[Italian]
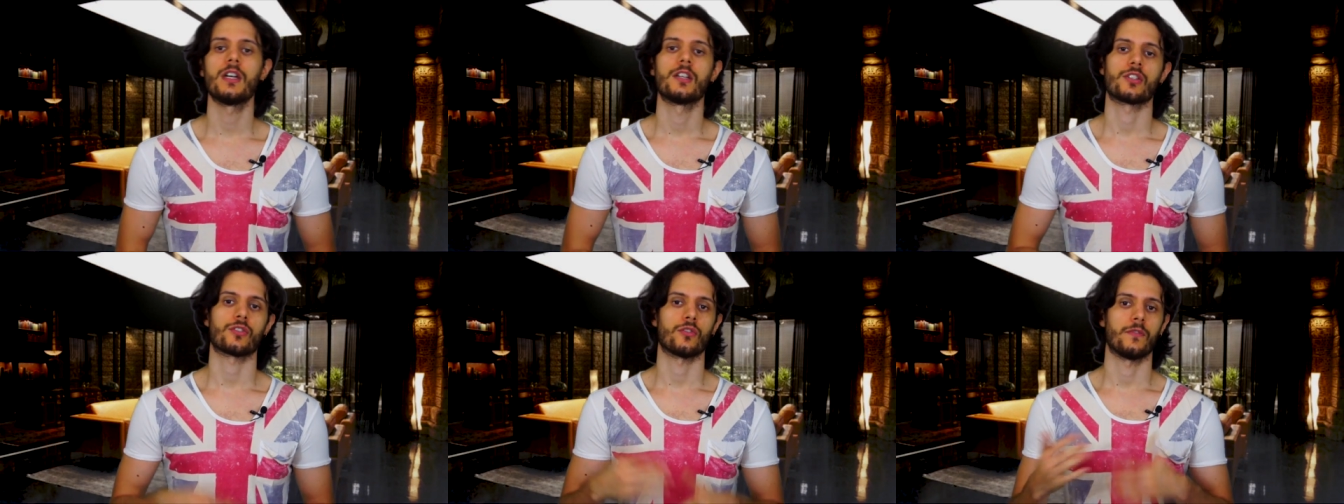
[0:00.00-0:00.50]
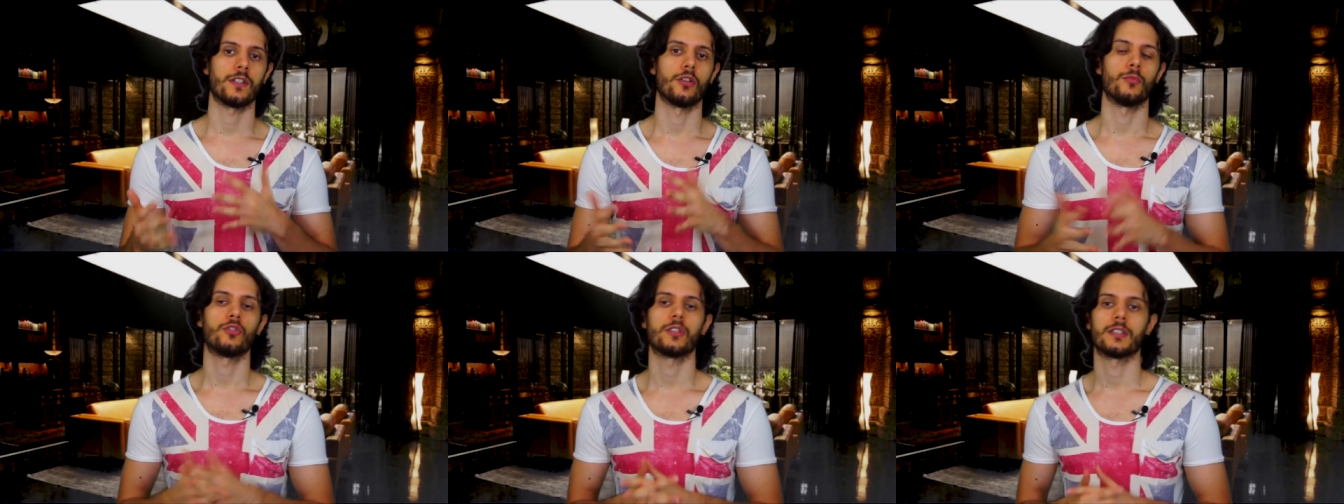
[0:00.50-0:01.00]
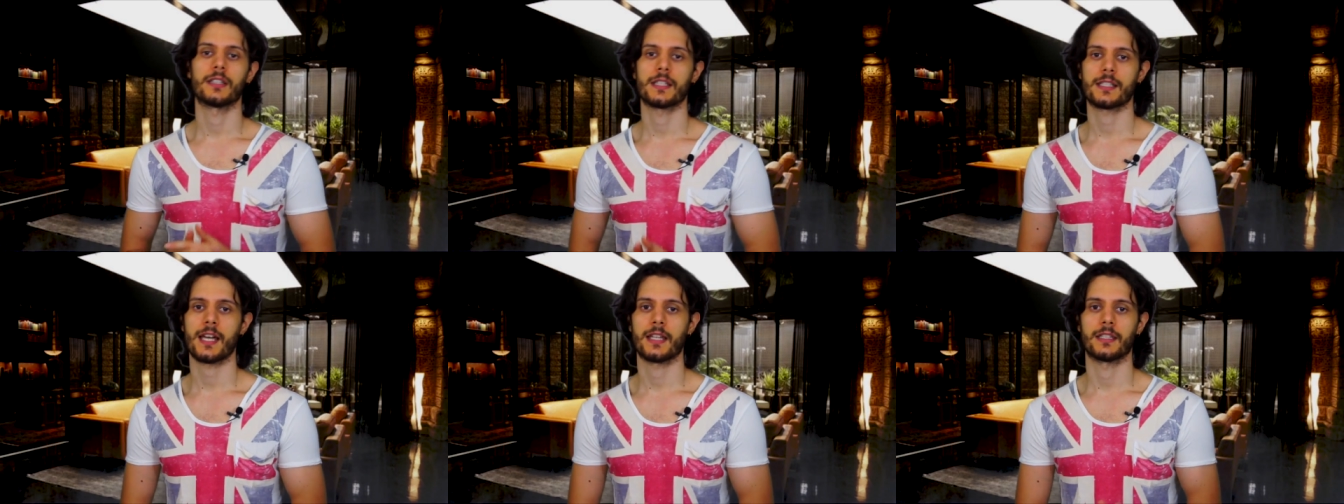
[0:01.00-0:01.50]
ci sono video molto
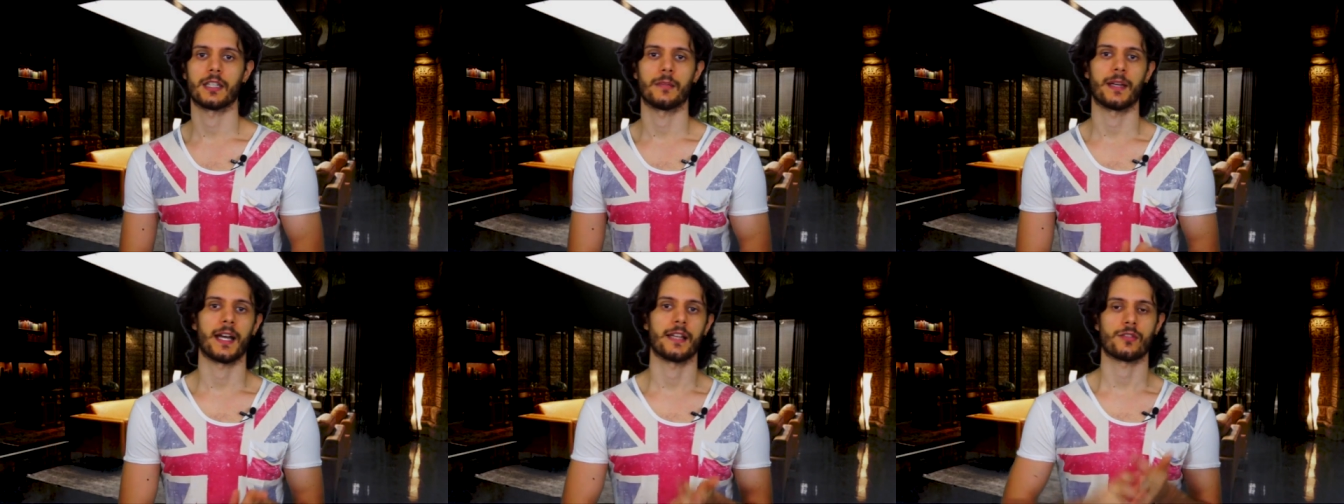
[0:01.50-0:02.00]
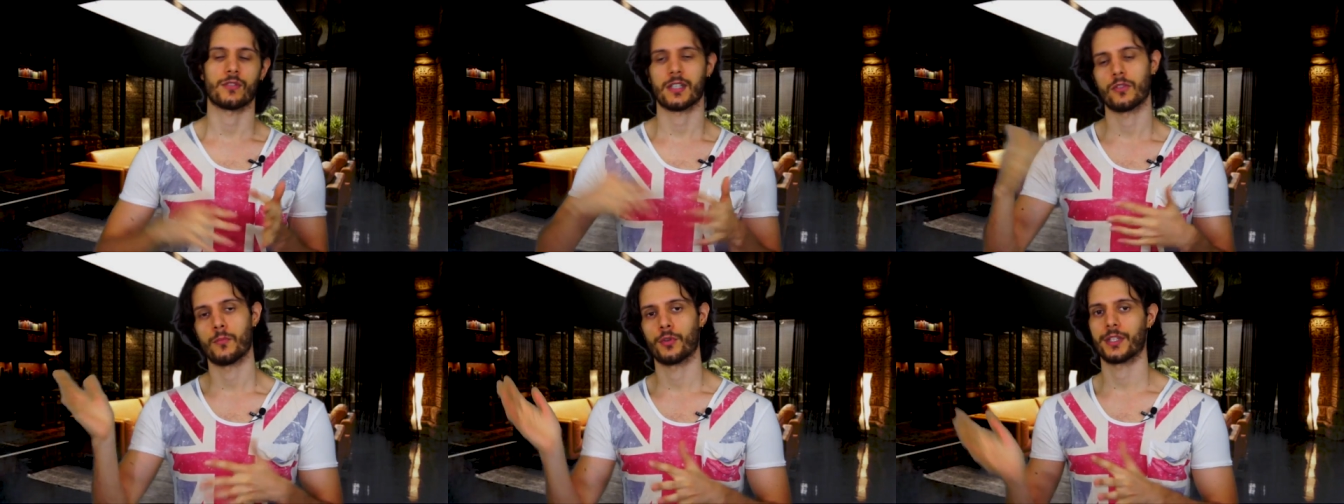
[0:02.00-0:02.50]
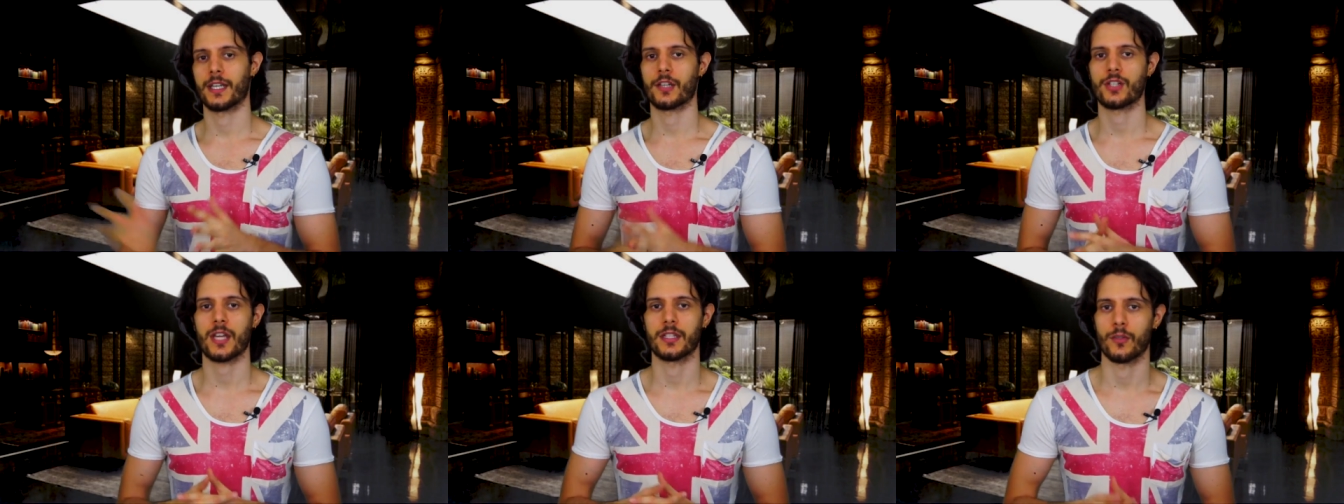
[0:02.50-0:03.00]
interessanti che magari sono stati un po'
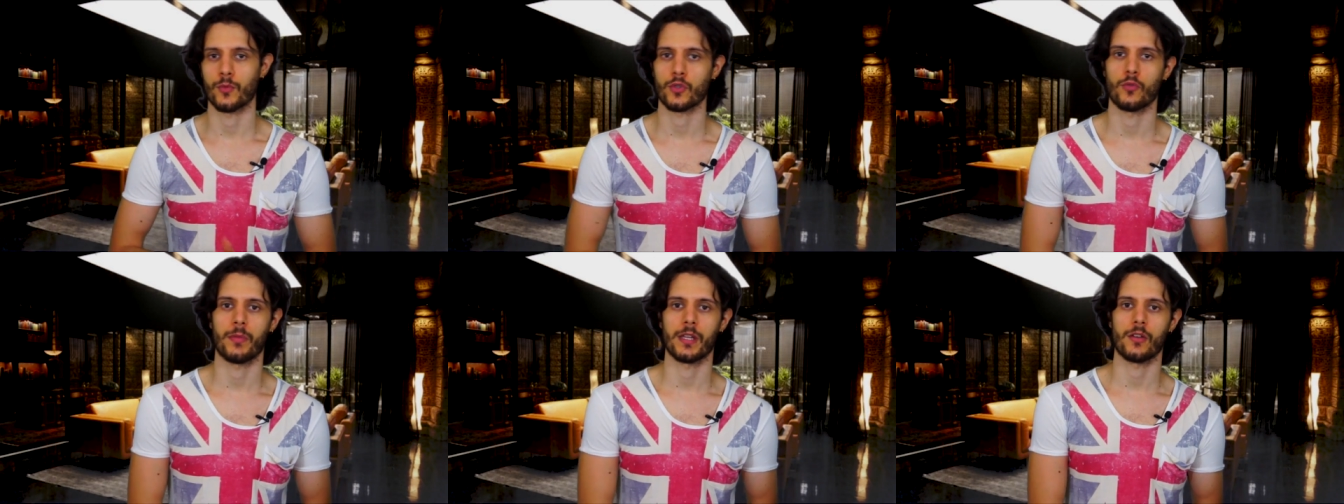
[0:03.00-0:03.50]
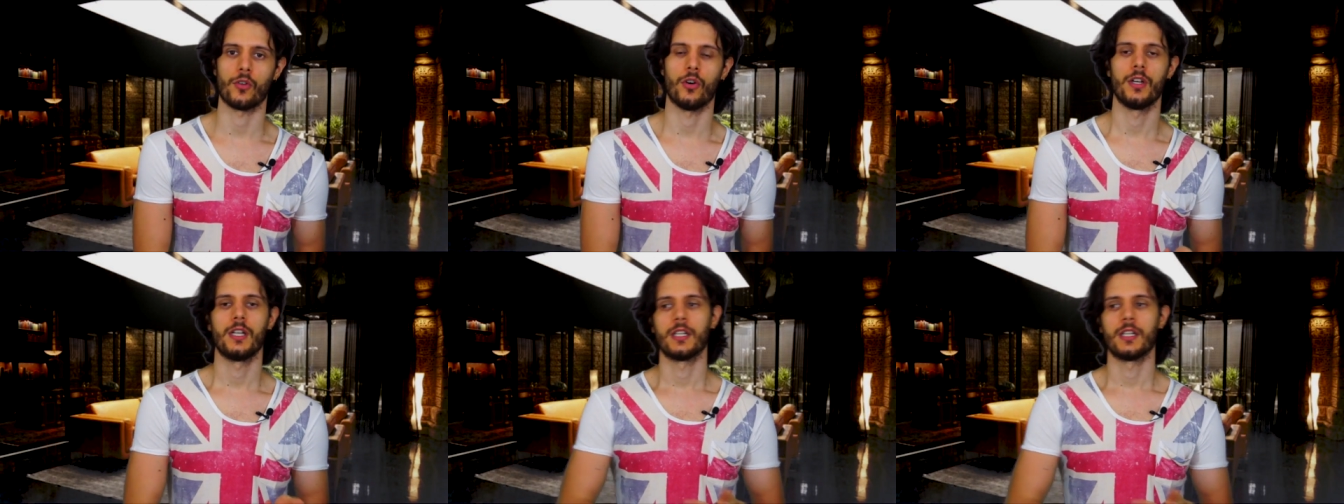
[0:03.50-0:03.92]
tralasciati in questo periodo